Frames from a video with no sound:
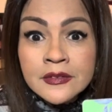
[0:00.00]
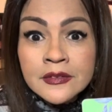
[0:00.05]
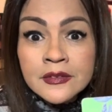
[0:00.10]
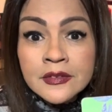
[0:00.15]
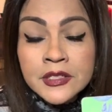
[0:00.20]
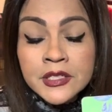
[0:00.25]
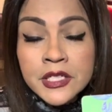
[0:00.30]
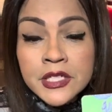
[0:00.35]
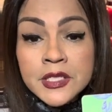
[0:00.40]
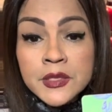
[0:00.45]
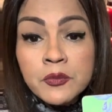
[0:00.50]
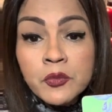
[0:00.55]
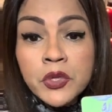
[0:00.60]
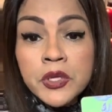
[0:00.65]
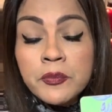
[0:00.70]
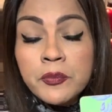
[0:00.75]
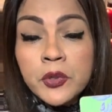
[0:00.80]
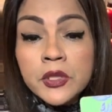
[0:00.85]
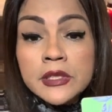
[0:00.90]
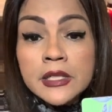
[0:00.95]
y es muy
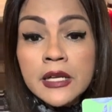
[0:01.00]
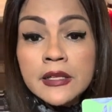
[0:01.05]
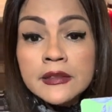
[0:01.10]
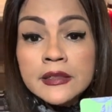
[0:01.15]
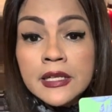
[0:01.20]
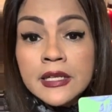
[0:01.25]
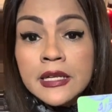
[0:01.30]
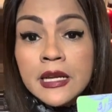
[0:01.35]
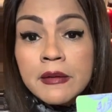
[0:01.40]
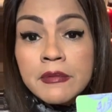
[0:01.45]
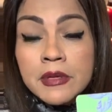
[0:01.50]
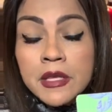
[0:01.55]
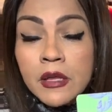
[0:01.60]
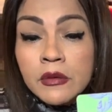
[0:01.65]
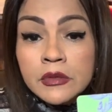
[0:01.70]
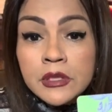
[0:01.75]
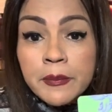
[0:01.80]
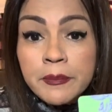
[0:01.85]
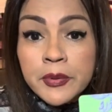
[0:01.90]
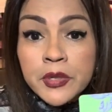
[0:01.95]
importante en la vida de
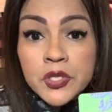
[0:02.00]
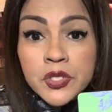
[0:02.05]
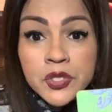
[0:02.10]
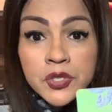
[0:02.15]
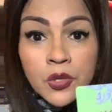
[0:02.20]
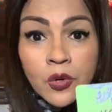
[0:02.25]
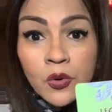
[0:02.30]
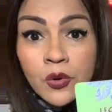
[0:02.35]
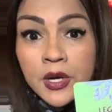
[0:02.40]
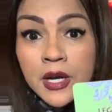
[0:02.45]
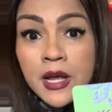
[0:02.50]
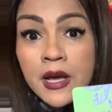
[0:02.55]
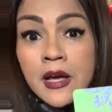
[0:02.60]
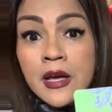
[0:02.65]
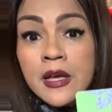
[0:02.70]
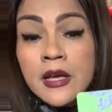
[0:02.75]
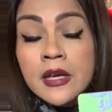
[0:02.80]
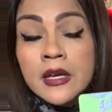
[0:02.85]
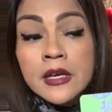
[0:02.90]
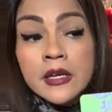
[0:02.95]
una persona,
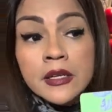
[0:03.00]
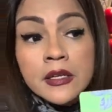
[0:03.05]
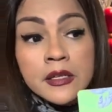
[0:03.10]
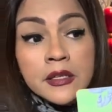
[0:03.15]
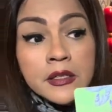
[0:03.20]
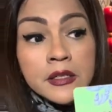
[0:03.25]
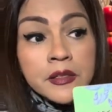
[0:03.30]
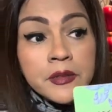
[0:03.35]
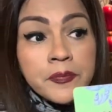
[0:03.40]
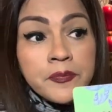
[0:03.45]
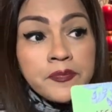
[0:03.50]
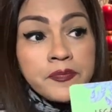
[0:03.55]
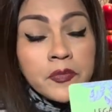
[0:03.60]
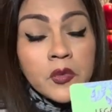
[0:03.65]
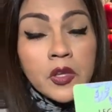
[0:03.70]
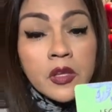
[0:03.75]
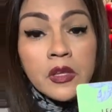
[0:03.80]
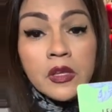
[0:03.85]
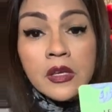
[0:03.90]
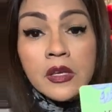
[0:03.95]
eh,
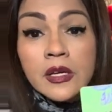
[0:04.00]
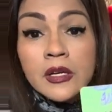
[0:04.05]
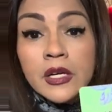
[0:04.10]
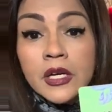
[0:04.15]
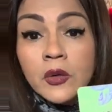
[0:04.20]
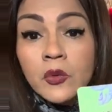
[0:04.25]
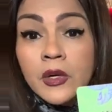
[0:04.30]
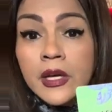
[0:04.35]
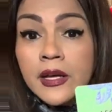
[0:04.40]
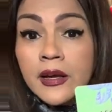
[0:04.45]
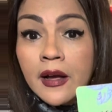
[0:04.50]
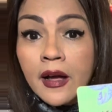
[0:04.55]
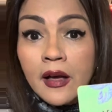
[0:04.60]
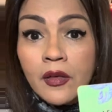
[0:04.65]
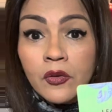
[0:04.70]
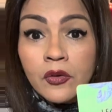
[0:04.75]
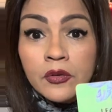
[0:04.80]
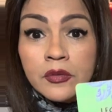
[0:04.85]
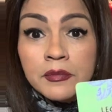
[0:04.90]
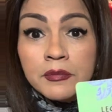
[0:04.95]
un legado.